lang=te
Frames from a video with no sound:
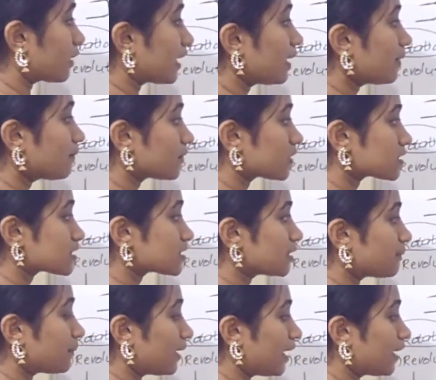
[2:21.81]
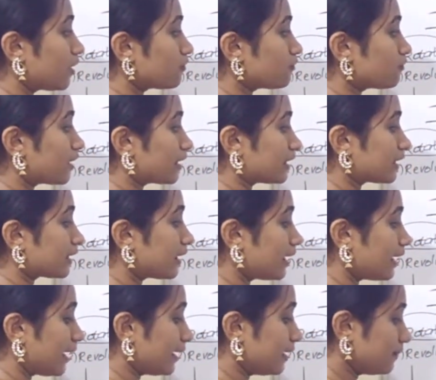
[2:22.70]
ఓకే దిస్ ఇస్ ద ప్లేన్ ఆఫ్
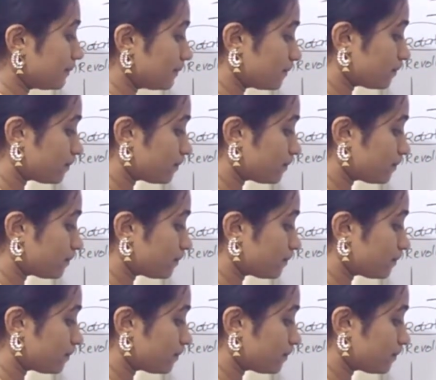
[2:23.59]
వర్టికల్ లైన్